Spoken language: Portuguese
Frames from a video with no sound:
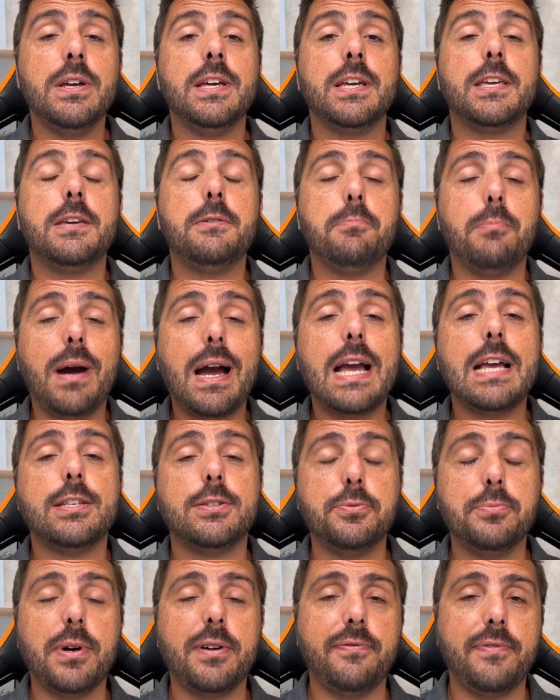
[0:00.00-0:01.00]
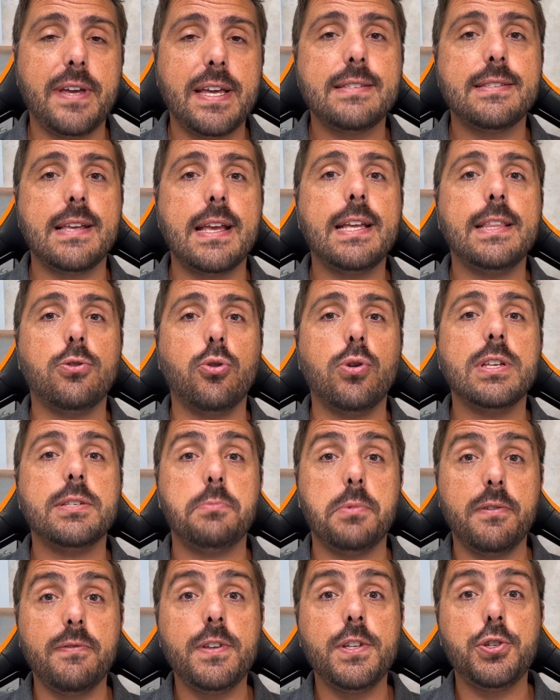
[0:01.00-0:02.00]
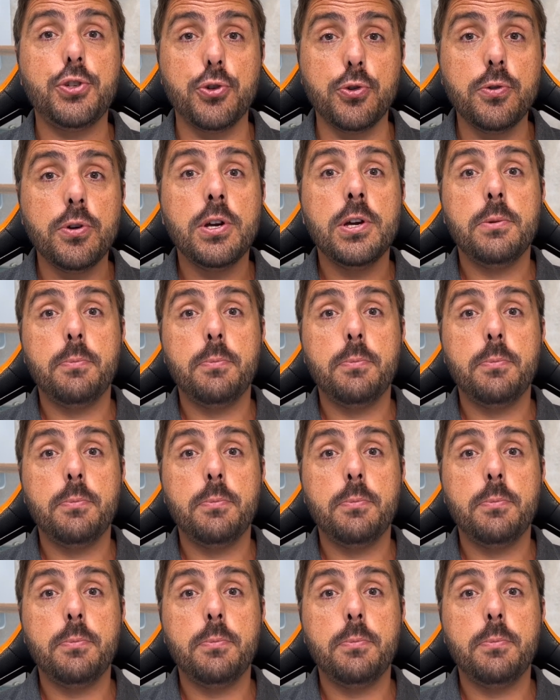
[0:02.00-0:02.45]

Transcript: que mais uma vez em 2021